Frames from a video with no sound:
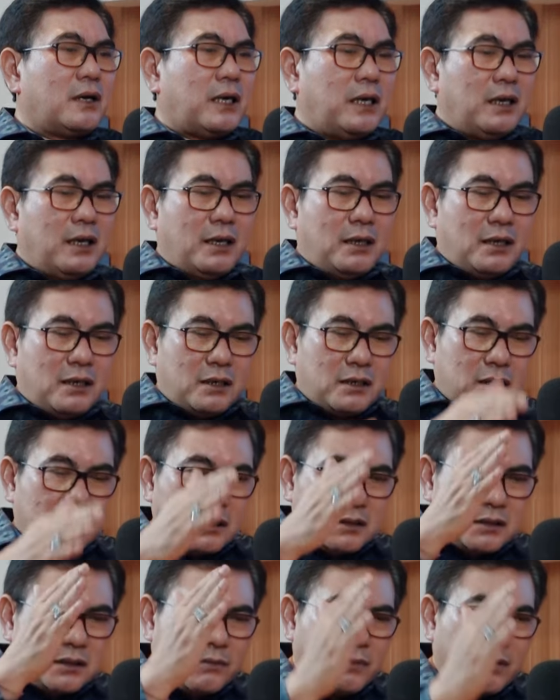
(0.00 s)
Oke,
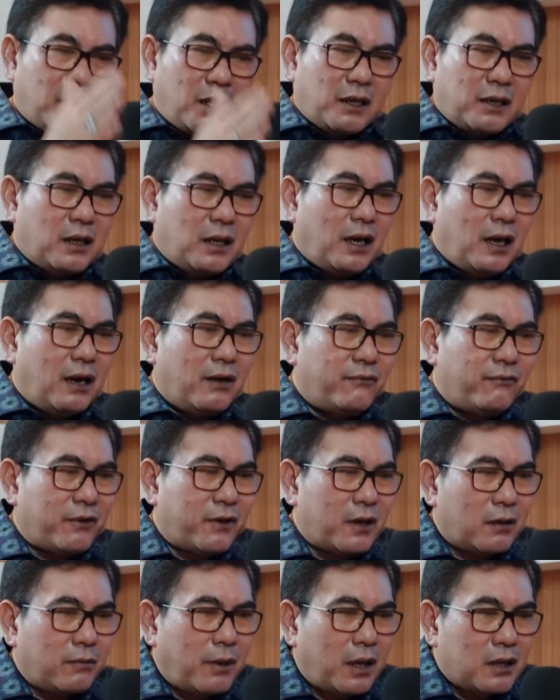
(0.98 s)
sebenarnya
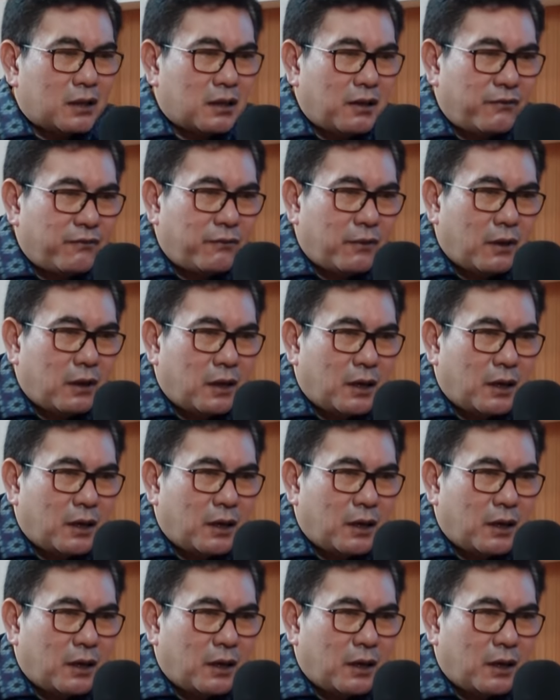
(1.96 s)
affirmative